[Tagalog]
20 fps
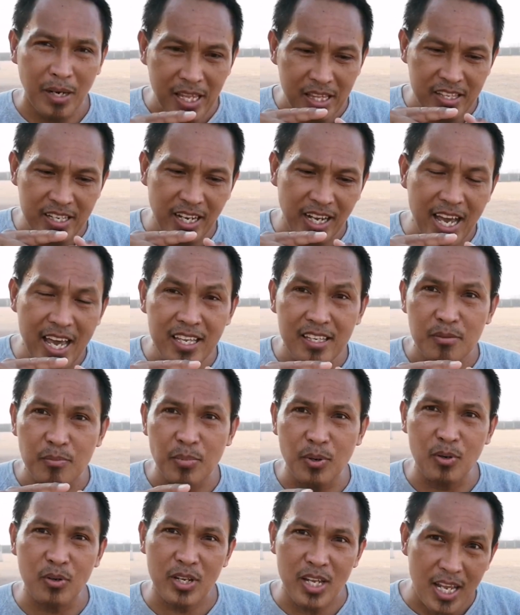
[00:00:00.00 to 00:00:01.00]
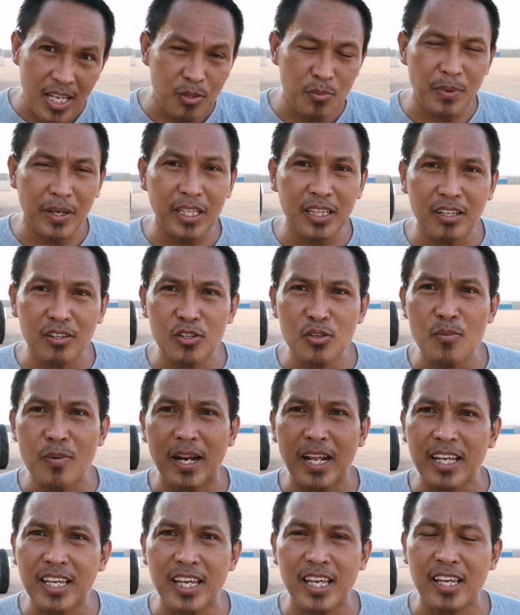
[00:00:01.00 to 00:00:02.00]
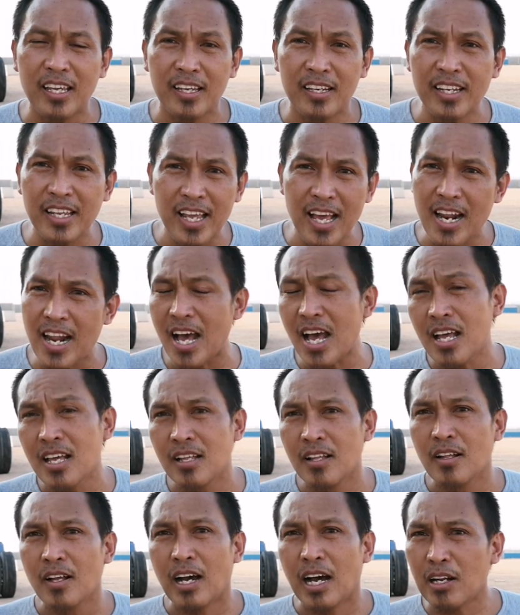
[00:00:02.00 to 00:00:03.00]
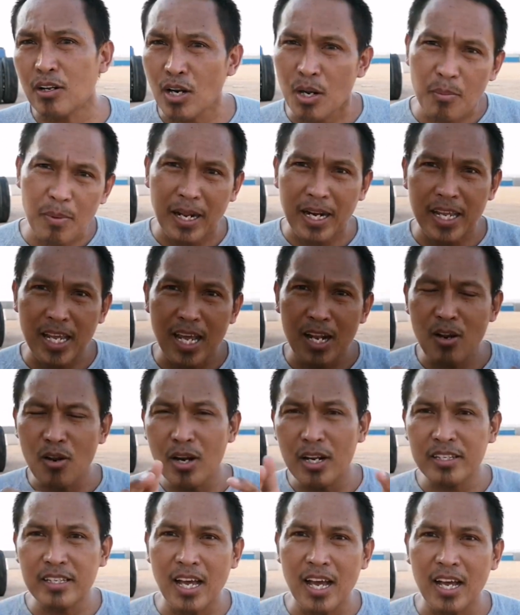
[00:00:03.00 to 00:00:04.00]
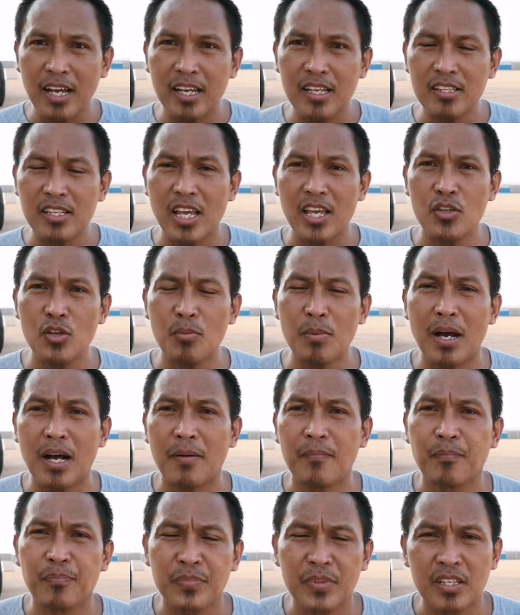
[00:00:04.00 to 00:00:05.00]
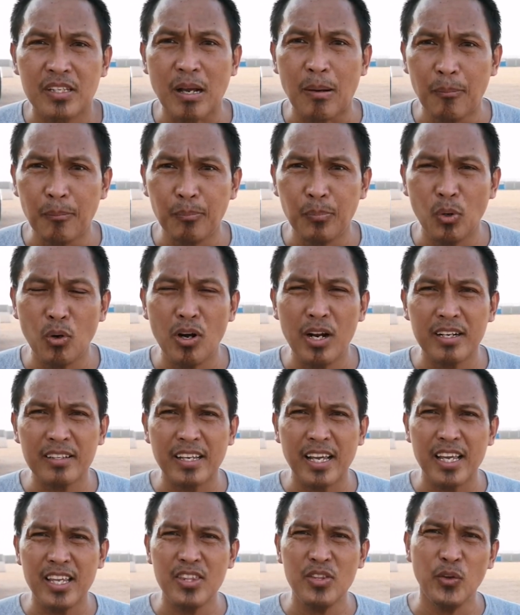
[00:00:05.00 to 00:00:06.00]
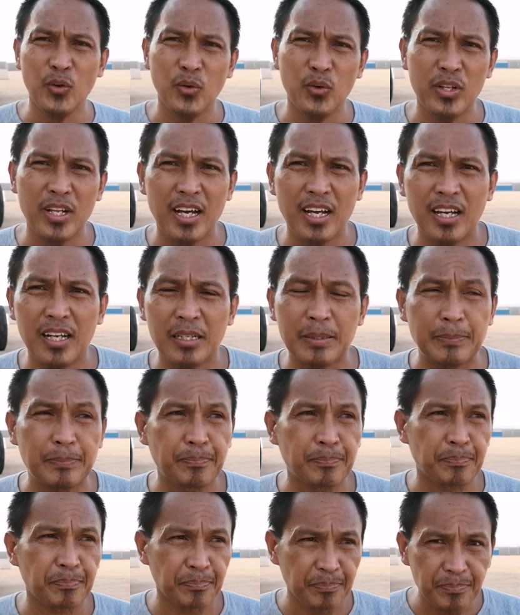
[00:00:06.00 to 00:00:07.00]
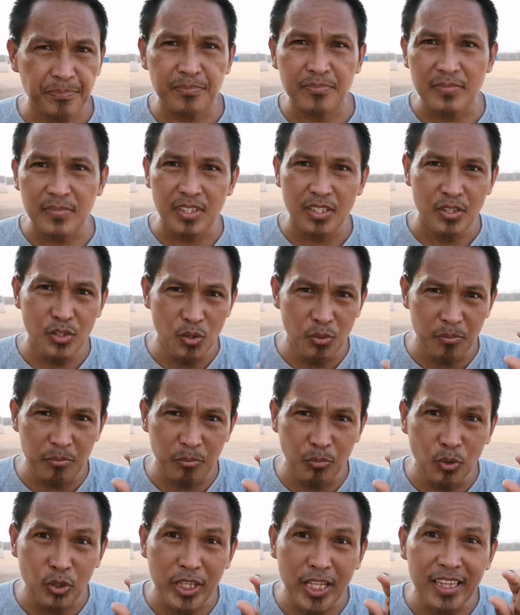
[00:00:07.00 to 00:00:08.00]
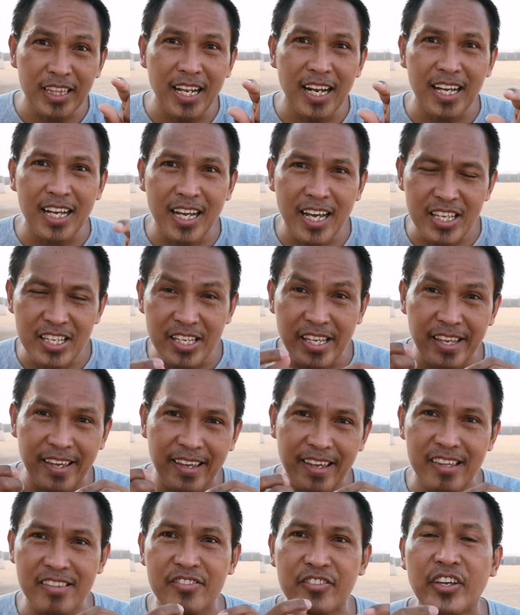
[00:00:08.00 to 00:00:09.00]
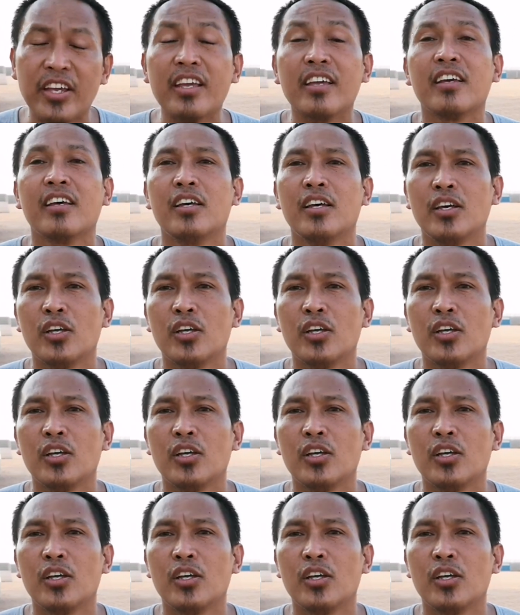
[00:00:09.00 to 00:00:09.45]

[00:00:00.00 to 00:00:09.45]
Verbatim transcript: Maliit siya guys. Pero yan, ito pakita kayo, malaki. Hindi yan ha. Ano lang, bali, ano lang sa akin, sa inyo ba? Sampo lang sa inyo na yung buti talaga guys, i-inject.